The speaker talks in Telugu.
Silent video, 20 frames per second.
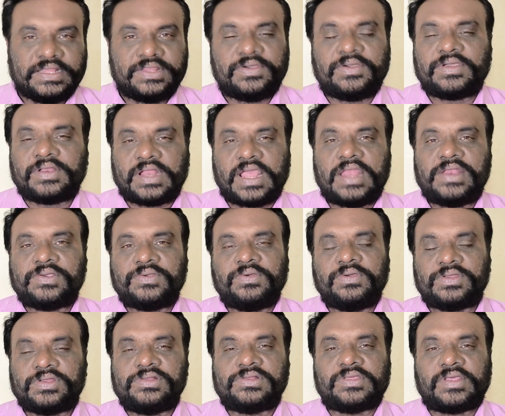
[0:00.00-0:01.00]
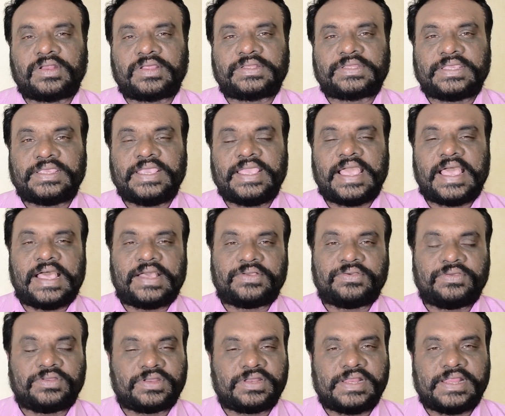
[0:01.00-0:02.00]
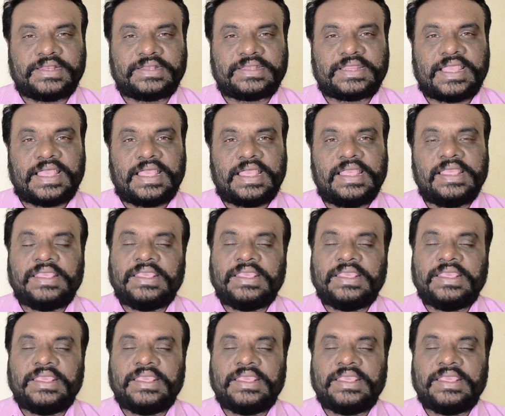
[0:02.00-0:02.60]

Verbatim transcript: ఏదో ఒక నాలుగు గొర్రెలు దొరుకుతాయి ఆ గొర్రెలంతా